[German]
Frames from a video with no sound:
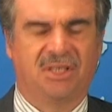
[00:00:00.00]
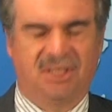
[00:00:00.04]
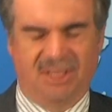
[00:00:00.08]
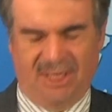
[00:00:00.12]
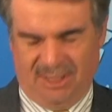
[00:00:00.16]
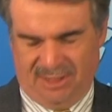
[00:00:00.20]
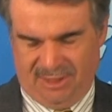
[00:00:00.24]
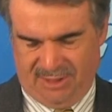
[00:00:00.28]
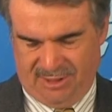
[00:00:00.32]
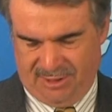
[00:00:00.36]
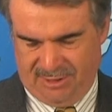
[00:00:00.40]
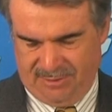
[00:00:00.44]

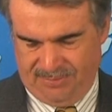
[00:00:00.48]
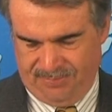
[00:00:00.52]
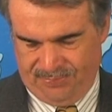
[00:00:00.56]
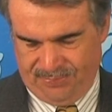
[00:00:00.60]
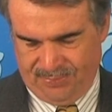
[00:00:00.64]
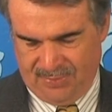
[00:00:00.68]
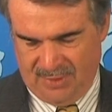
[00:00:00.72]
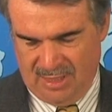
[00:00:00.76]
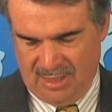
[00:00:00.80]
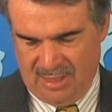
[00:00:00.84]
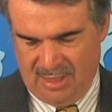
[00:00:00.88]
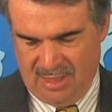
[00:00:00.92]
Gesetz.
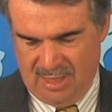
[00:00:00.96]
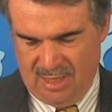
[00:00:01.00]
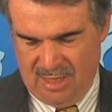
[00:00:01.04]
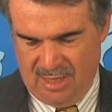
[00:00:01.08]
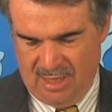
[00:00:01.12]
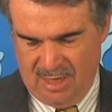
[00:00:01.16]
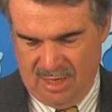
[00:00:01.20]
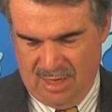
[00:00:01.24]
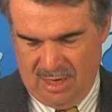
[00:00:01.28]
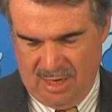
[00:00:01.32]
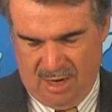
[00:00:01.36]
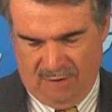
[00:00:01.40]

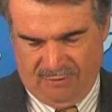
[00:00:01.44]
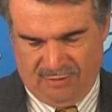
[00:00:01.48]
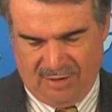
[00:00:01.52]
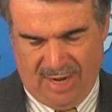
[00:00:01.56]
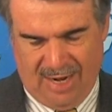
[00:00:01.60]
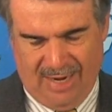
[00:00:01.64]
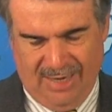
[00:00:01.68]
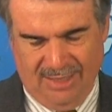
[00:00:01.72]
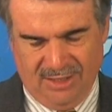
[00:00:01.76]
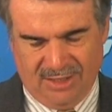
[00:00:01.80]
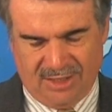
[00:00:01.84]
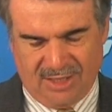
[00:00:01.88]
Auf
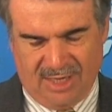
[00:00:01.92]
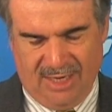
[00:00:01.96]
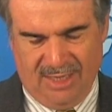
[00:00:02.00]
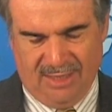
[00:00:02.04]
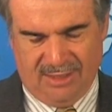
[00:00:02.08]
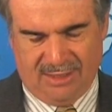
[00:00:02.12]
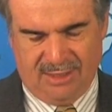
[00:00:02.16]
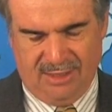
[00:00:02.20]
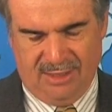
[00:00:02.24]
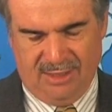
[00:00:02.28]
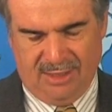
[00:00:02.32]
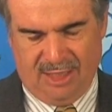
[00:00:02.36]
der einen
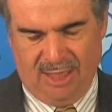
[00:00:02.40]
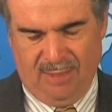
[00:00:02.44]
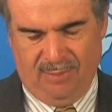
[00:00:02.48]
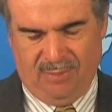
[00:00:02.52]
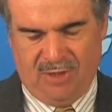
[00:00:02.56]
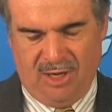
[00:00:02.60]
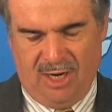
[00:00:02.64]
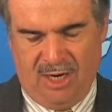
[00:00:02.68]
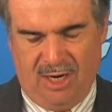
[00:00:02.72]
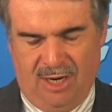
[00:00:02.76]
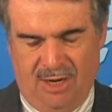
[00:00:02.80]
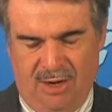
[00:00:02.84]
Seite
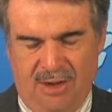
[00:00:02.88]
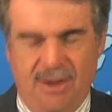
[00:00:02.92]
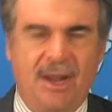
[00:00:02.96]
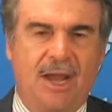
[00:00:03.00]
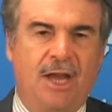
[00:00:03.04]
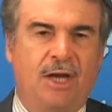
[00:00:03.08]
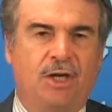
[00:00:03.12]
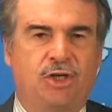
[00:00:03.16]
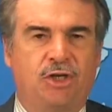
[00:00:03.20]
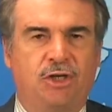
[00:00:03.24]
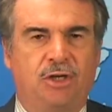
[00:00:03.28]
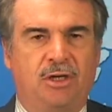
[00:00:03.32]
gibt der
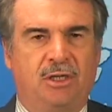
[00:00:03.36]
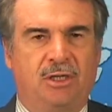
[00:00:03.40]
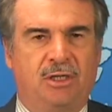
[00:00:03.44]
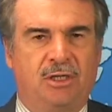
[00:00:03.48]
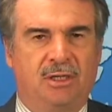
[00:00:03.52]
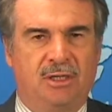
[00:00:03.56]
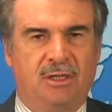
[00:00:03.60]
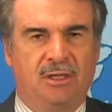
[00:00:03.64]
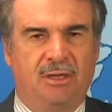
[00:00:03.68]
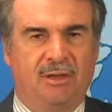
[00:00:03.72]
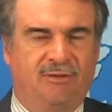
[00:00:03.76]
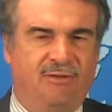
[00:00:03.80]

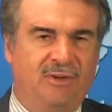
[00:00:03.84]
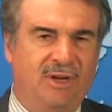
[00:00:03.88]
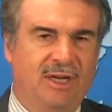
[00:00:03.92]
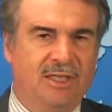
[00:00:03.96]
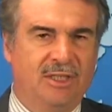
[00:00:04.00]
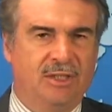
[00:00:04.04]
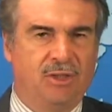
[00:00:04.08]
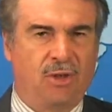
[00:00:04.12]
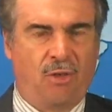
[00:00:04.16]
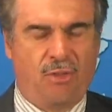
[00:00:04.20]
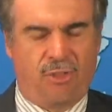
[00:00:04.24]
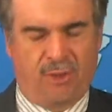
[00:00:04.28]
National
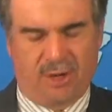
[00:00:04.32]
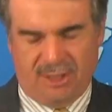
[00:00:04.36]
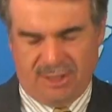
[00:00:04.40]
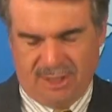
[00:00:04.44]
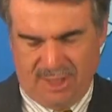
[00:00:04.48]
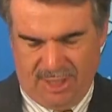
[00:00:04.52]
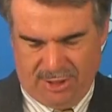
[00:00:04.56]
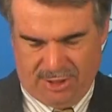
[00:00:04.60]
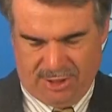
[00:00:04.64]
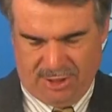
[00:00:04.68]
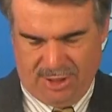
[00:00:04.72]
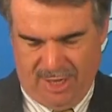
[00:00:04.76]
Defense
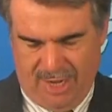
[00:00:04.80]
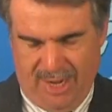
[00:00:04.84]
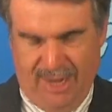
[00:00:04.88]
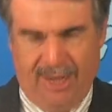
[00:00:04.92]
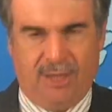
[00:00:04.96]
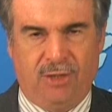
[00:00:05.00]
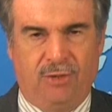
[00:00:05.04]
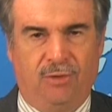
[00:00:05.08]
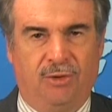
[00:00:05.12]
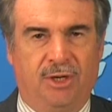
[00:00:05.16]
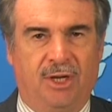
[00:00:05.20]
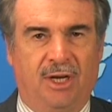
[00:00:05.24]
Authorization
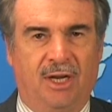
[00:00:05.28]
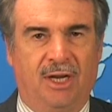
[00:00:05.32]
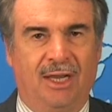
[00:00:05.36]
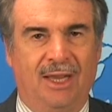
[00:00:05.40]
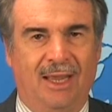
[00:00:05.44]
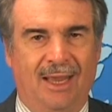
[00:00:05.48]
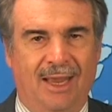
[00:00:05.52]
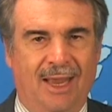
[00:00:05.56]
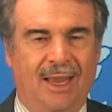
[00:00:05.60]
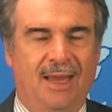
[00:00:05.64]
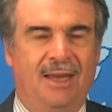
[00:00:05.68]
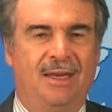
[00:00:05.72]
Act oder
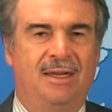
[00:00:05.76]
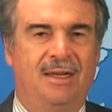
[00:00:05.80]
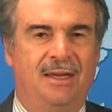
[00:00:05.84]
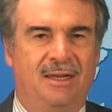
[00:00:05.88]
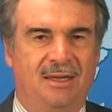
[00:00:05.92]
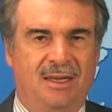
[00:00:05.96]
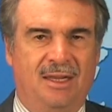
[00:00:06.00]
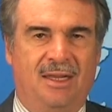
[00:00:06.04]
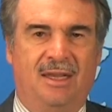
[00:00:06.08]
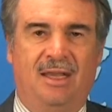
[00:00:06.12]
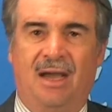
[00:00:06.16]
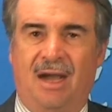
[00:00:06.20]

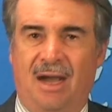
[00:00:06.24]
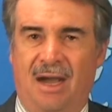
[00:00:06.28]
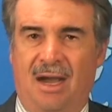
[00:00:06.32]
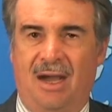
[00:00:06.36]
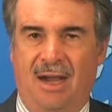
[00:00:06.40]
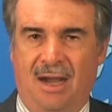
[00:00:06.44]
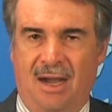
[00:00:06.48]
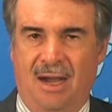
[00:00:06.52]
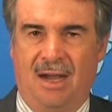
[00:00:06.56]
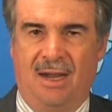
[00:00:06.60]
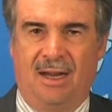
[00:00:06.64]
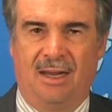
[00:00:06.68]

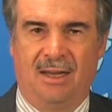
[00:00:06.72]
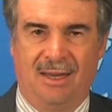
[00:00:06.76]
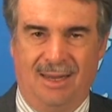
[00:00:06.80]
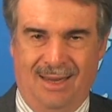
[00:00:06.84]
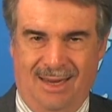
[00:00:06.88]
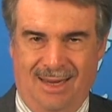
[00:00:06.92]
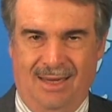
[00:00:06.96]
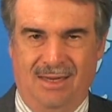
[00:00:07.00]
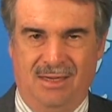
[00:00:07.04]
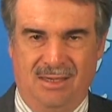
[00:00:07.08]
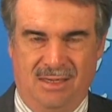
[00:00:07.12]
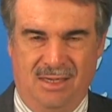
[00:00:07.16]
NDAA,
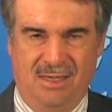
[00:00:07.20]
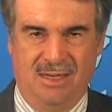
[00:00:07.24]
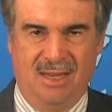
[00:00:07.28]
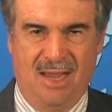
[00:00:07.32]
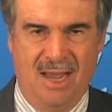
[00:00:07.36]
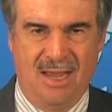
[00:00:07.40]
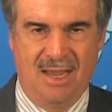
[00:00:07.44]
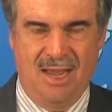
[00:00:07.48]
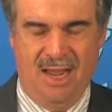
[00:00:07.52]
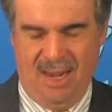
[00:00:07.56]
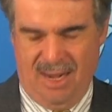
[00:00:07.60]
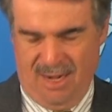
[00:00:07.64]

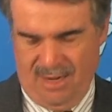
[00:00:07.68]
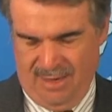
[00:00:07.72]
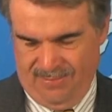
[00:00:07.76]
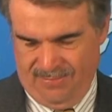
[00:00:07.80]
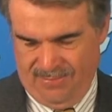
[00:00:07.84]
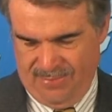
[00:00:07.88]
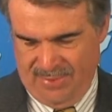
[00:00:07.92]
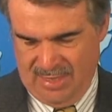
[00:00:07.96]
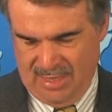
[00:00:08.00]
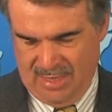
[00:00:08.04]
NDAA